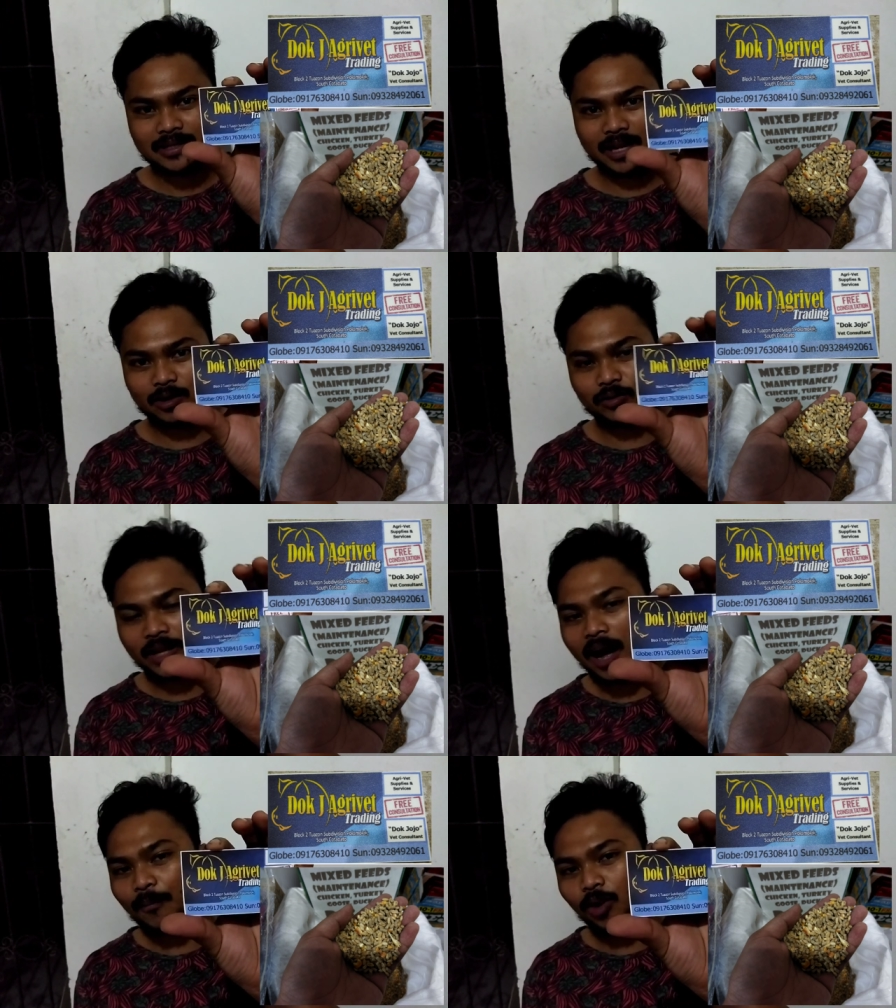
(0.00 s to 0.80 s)
Yan, kung
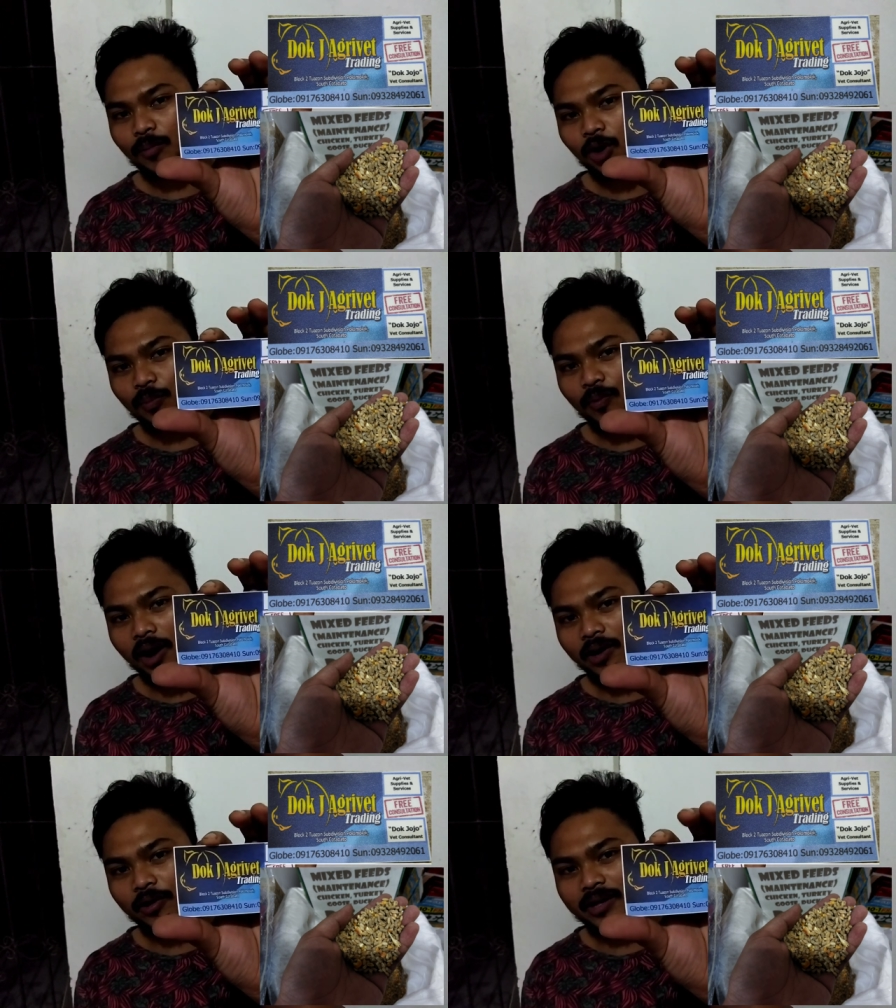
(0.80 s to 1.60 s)
taga Pulumulok po
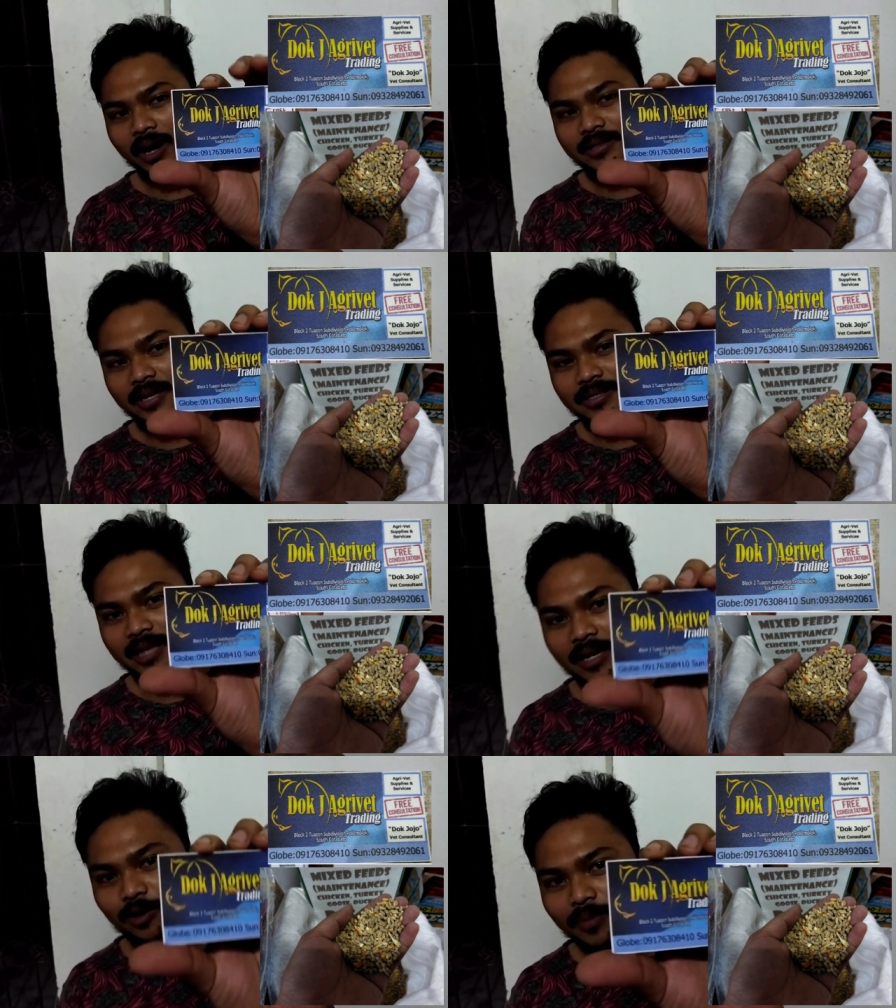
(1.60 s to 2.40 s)
kayo or taga
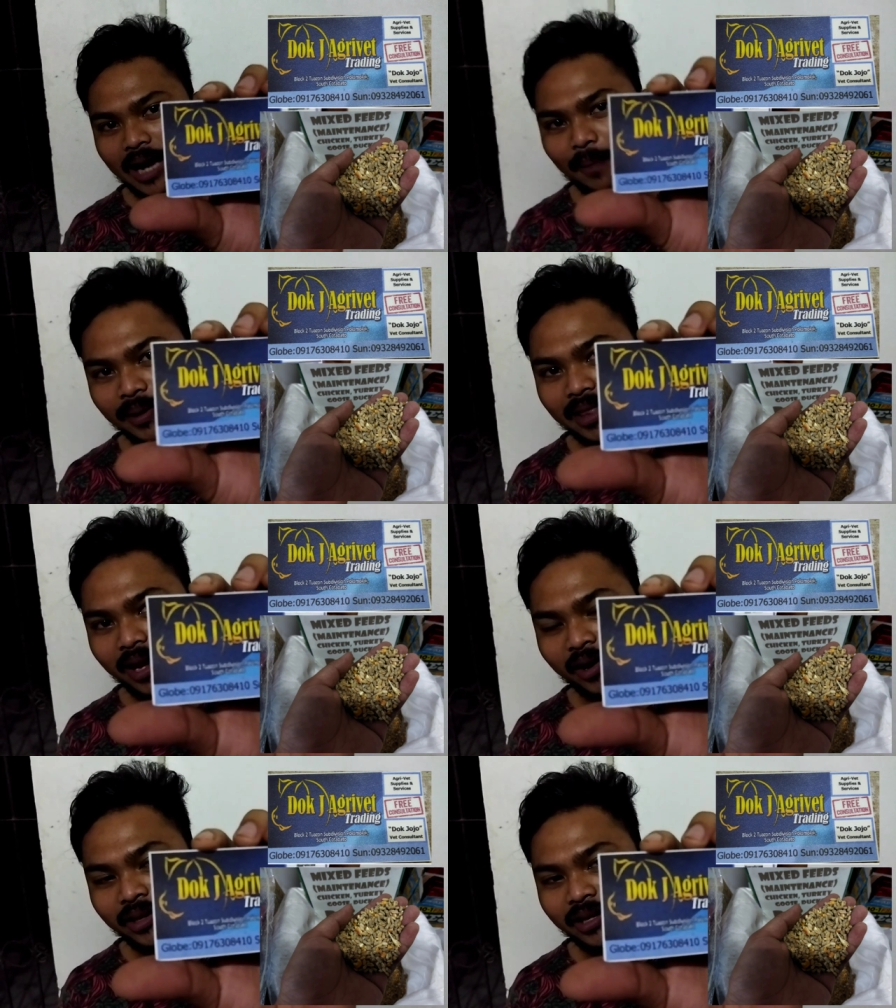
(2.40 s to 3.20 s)
Jensan, kung malapit
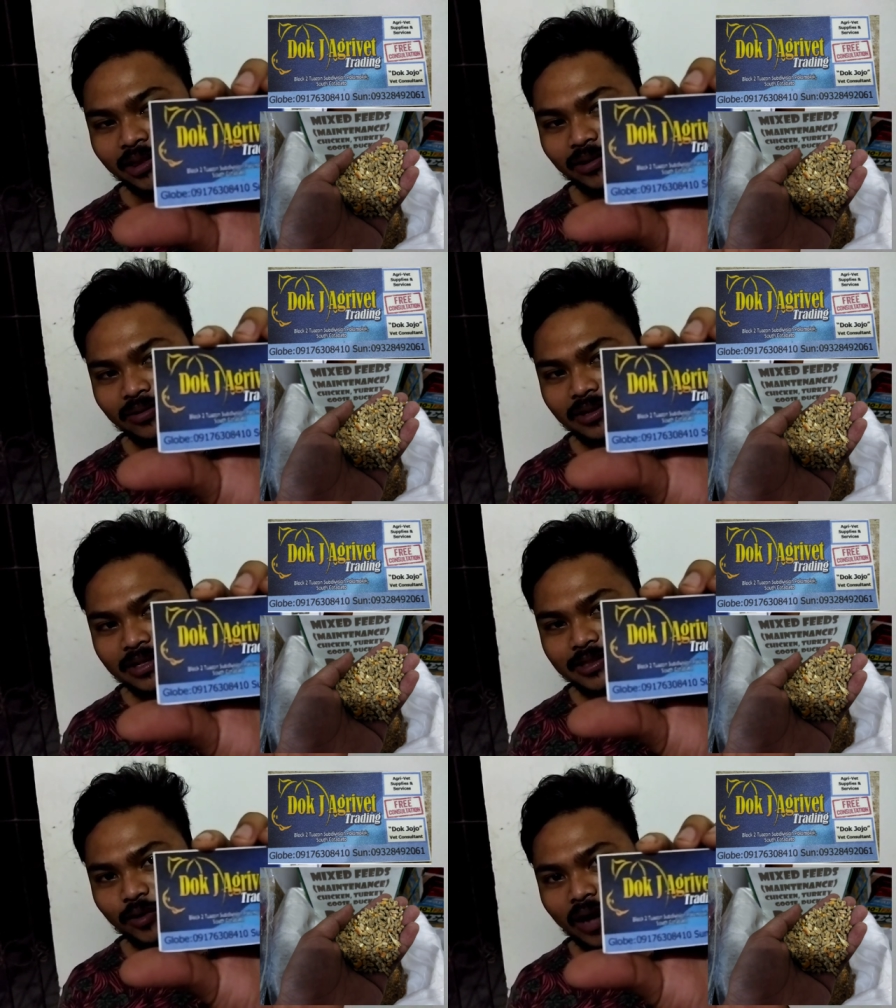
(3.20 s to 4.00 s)
na kayo dito,
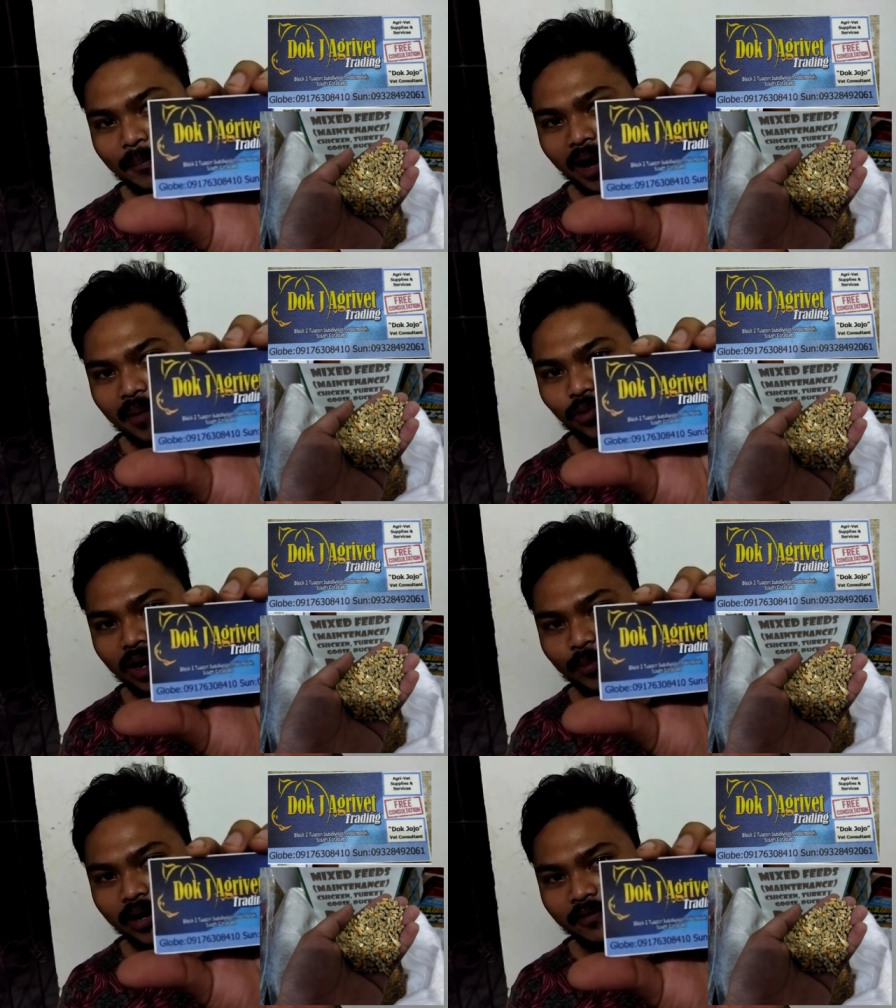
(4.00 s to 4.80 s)
so
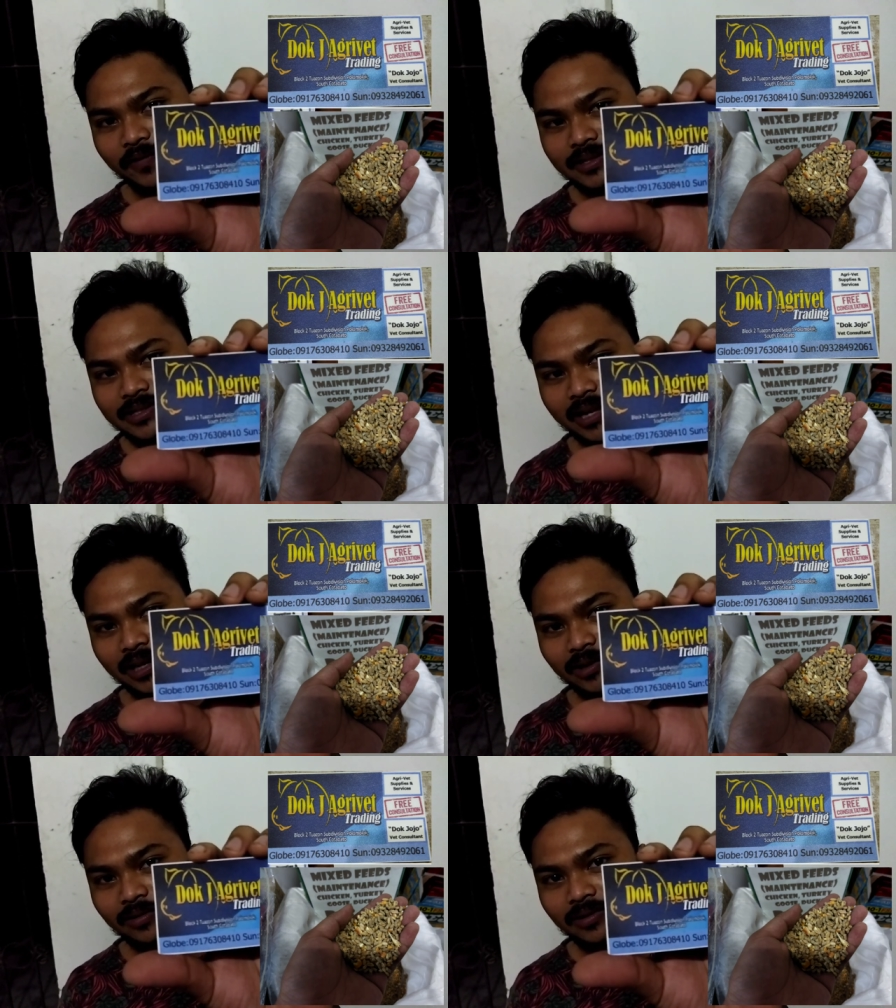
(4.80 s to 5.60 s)
napakamula po ng feeds na
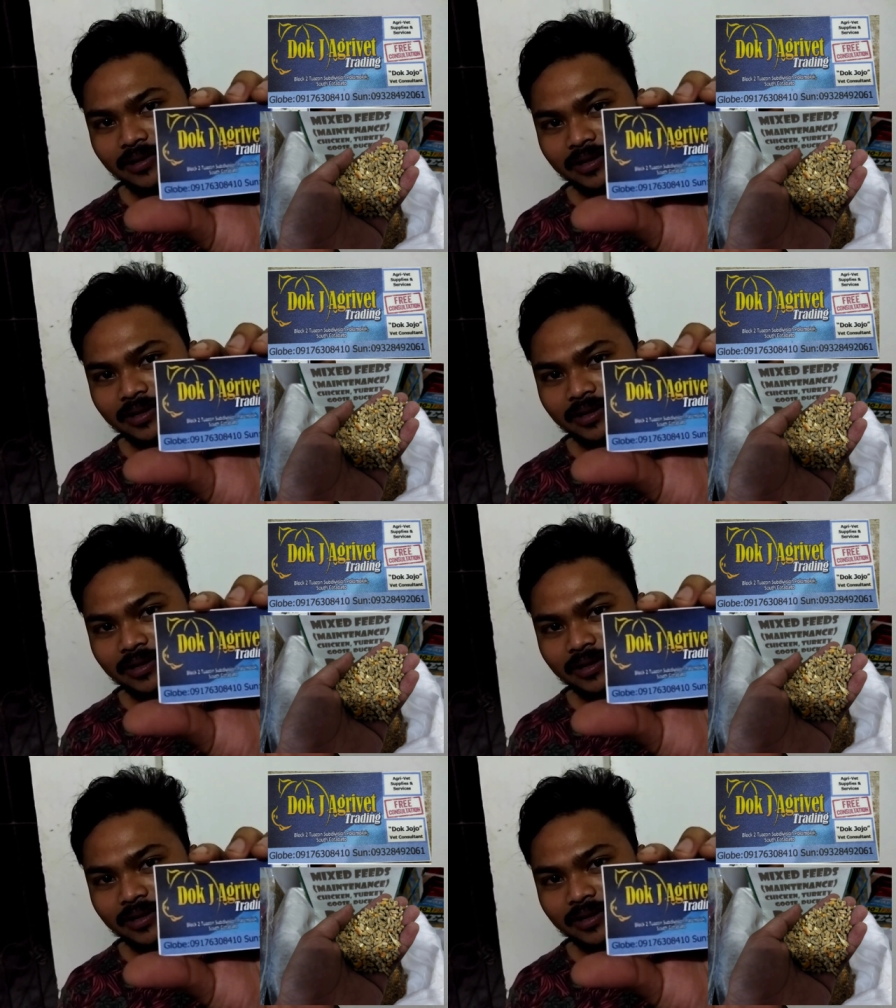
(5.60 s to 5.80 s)
ito.